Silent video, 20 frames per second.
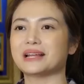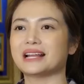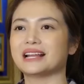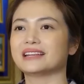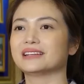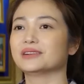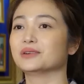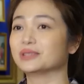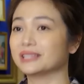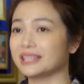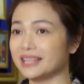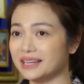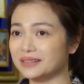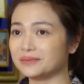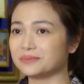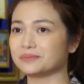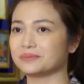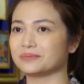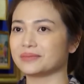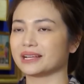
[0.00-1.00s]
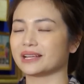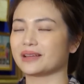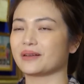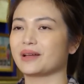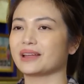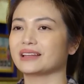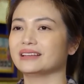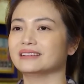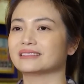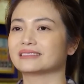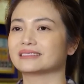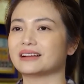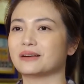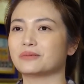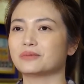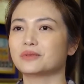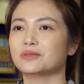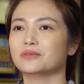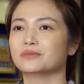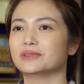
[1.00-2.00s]
Phim này là lần đầu tiên mà Kiều Anh được
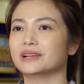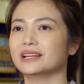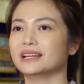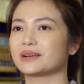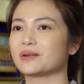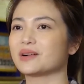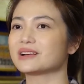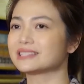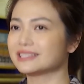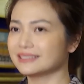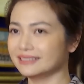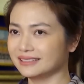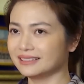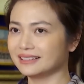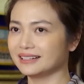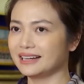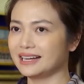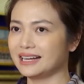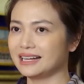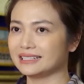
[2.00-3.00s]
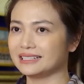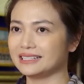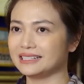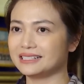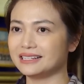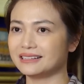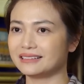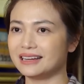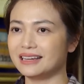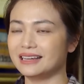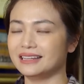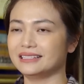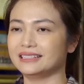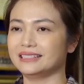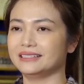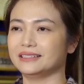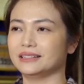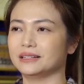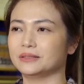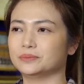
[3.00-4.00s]
đóng cùng với lại Quang Sự thì trước
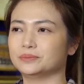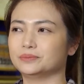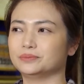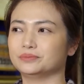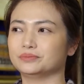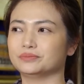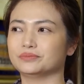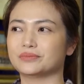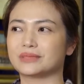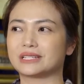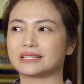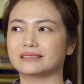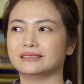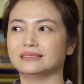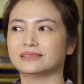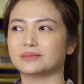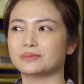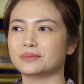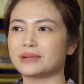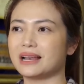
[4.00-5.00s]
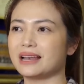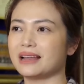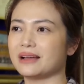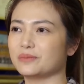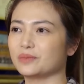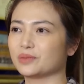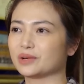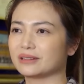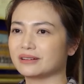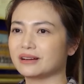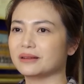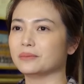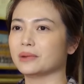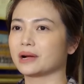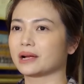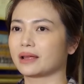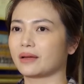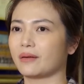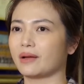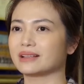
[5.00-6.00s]
đây thì um, sự cũng đã là một
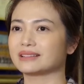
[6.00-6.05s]
người mà